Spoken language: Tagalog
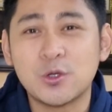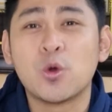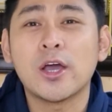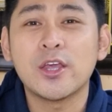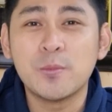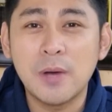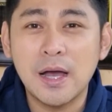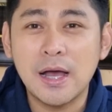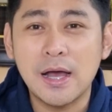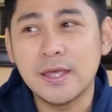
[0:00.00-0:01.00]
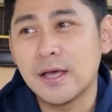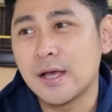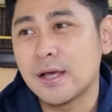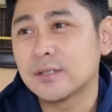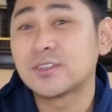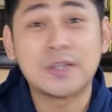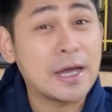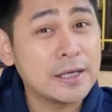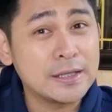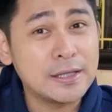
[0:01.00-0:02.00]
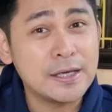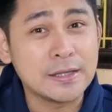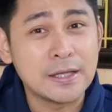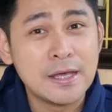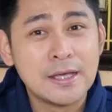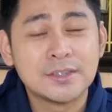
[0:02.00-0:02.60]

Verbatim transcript: Kung kayo ba ay uh, struggle din